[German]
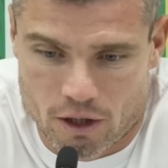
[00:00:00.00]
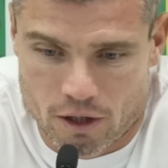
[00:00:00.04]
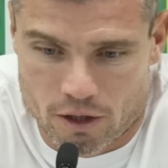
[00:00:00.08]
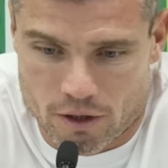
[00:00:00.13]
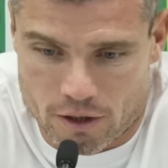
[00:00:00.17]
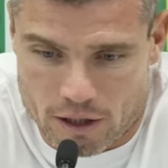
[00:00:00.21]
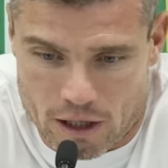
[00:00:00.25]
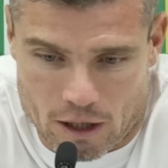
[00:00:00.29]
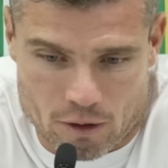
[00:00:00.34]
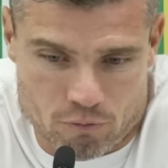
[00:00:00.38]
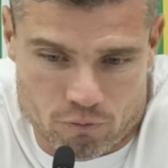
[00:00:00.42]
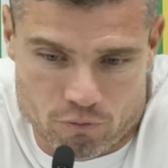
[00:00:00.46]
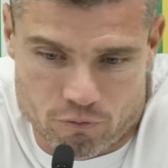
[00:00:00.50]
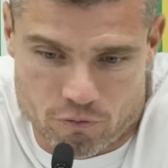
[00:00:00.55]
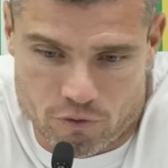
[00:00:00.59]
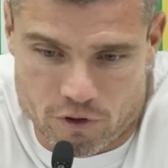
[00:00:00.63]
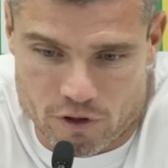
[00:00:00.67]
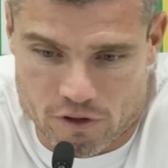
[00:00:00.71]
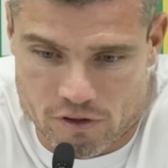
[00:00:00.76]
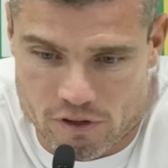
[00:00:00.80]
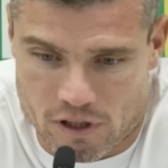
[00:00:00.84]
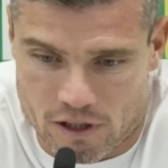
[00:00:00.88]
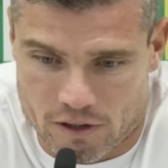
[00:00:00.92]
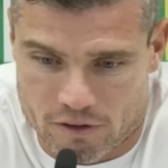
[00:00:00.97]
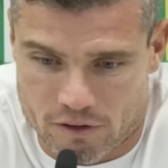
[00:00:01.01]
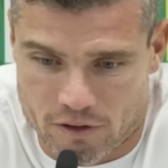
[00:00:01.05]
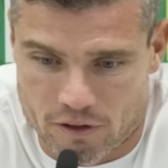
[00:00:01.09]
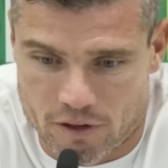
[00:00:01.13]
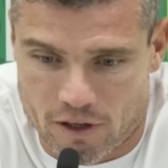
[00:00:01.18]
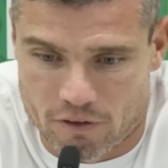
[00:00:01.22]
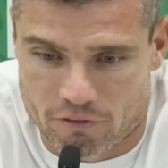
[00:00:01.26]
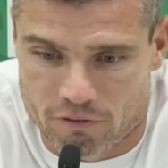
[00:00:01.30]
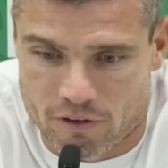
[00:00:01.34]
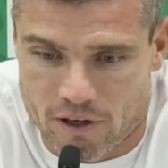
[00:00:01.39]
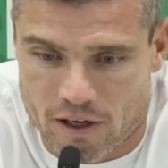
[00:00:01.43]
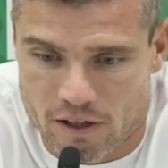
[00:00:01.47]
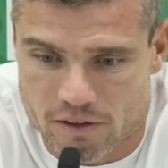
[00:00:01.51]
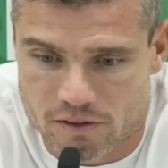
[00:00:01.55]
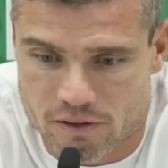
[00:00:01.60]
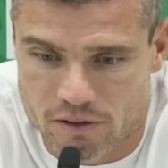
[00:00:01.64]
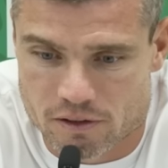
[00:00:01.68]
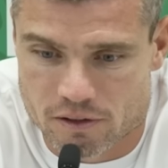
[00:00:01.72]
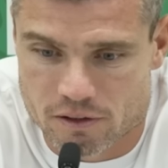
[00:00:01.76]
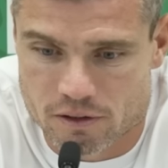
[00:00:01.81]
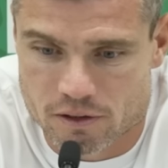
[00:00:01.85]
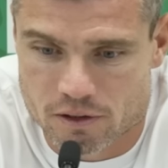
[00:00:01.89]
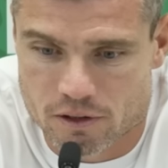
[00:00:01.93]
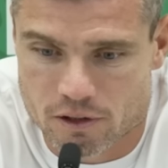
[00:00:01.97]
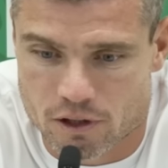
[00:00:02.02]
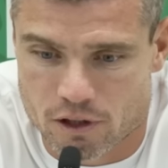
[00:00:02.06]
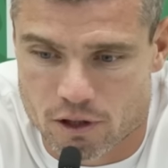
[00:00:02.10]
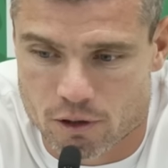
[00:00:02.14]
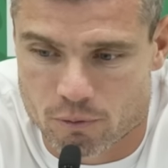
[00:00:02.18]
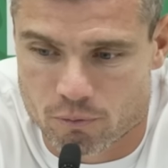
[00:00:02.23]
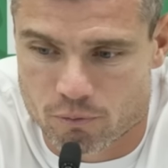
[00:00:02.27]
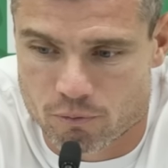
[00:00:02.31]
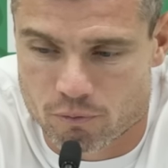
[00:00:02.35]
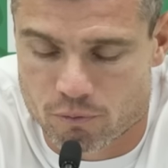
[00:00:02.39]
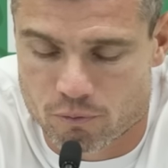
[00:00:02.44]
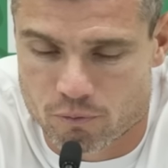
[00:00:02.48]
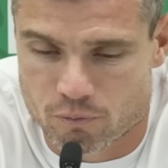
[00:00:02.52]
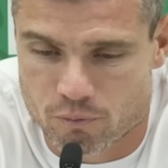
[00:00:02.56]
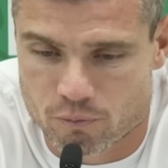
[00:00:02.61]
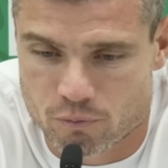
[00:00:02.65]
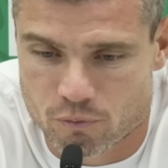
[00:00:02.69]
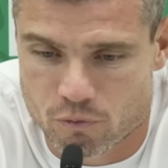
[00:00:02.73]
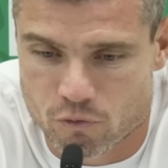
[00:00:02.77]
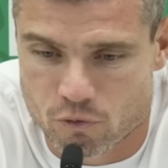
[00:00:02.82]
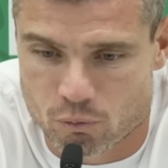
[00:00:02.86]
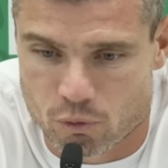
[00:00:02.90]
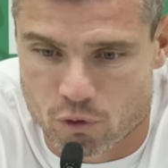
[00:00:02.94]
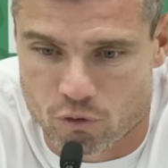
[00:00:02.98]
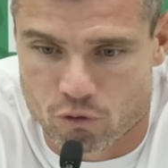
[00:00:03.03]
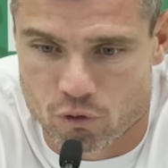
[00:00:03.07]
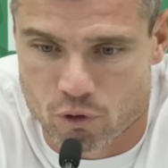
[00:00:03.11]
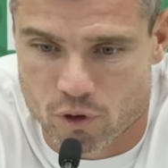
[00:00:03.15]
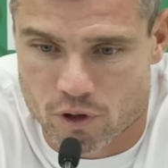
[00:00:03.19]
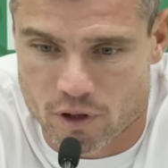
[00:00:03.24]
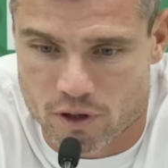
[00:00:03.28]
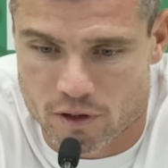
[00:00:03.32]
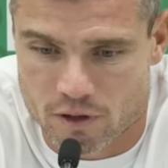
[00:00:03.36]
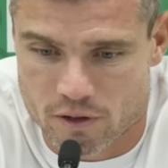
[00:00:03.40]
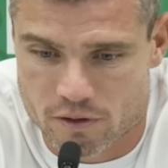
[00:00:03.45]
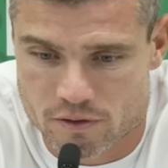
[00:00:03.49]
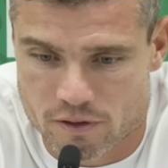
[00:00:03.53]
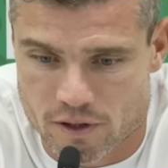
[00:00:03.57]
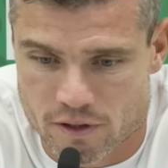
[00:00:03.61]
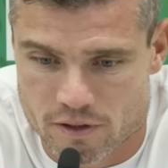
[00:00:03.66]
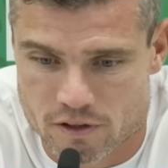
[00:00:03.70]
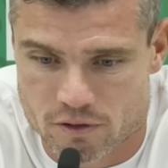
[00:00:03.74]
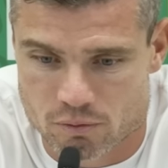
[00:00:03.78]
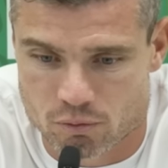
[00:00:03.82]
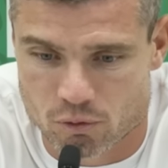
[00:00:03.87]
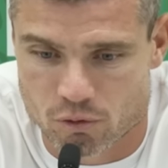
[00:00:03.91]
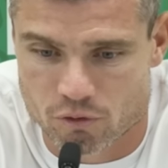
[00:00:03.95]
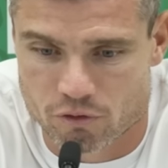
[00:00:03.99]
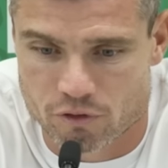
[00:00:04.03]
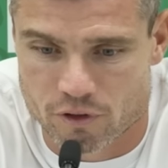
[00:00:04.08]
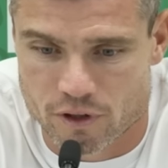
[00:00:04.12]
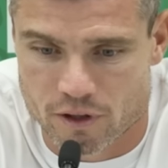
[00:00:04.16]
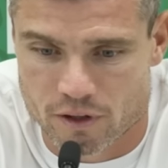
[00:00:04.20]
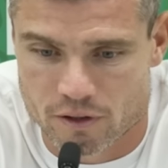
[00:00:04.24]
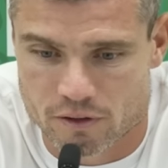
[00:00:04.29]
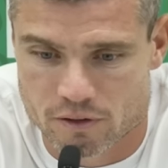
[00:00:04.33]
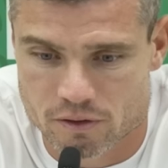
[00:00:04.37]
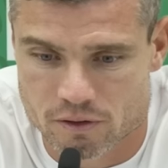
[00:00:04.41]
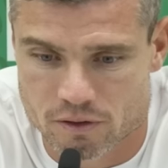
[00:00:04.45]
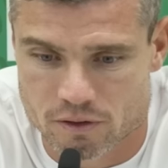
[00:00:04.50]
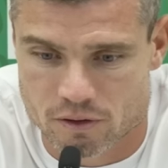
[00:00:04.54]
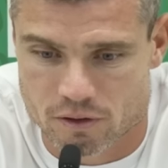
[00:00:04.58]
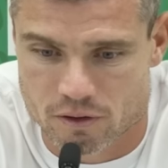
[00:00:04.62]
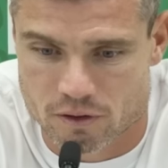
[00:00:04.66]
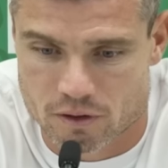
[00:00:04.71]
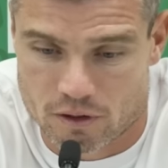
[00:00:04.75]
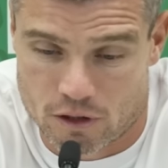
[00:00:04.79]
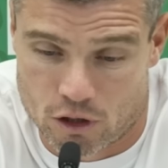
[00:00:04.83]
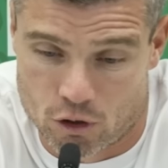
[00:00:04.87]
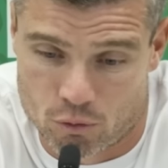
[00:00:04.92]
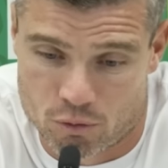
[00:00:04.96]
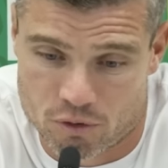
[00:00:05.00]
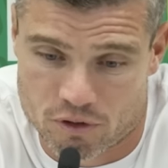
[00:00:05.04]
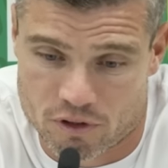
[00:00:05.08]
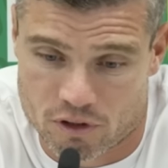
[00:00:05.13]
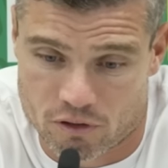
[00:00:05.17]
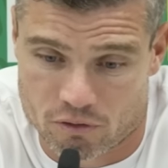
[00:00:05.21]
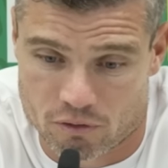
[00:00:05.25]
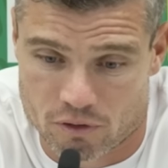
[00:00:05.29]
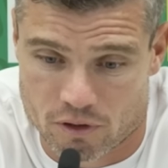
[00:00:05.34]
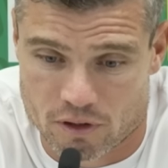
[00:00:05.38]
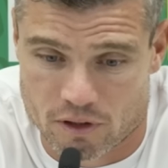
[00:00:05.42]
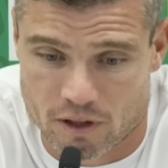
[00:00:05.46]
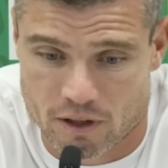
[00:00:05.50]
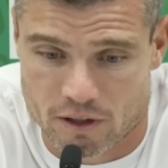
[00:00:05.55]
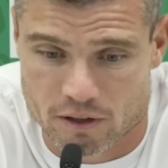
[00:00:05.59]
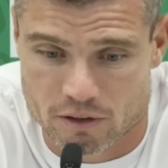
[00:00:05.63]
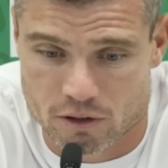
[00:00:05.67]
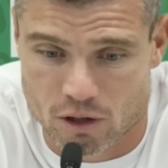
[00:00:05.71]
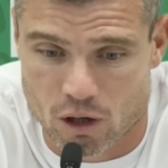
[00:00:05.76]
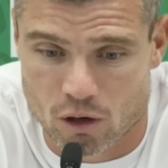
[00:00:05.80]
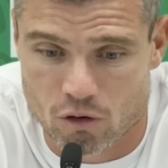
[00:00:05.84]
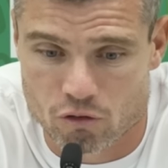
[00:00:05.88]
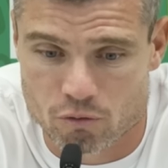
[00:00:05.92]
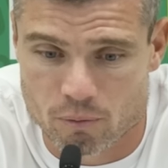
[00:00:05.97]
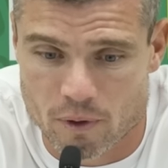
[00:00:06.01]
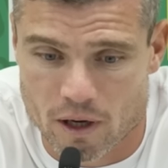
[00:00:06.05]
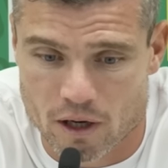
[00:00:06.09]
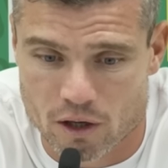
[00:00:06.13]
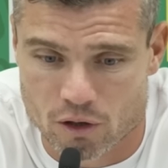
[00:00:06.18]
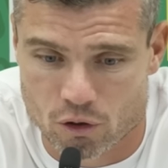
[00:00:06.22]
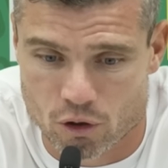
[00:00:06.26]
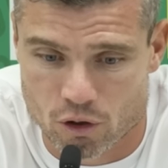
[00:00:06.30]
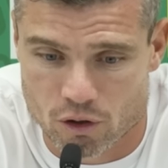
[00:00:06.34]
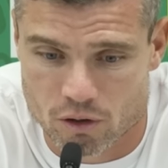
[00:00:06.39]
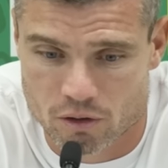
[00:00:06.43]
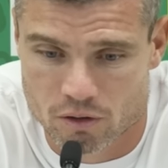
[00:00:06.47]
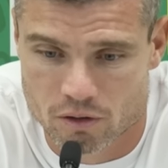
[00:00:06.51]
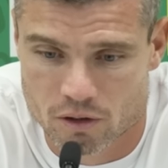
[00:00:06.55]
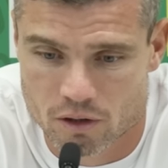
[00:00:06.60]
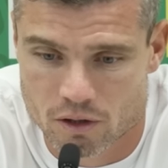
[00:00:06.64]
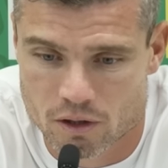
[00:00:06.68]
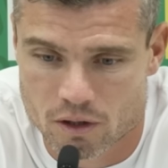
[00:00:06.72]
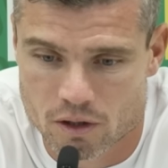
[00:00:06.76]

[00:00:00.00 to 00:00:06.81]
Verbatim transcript: Ja, wie gesagt, in der Phase, ähm, bevor dann das 1-2 fällt, äh, glaube ich, dass wir den Deckel drauf machen können.